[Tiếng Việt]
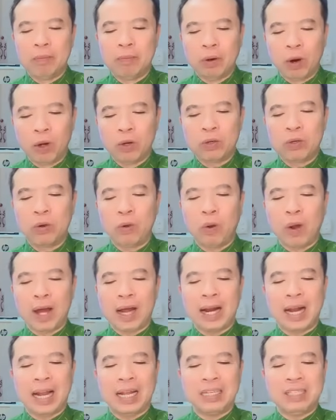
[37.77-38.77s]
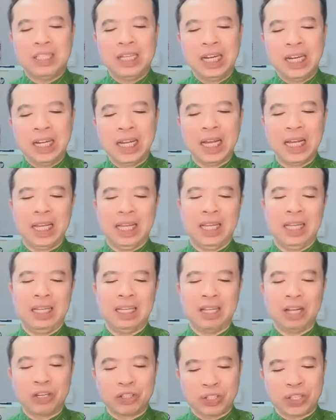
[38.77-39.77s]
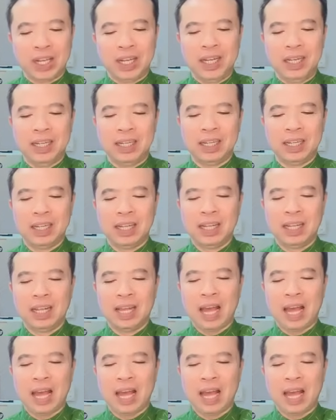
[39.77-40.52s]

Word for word: một hoặc là tri kỷ thực sự,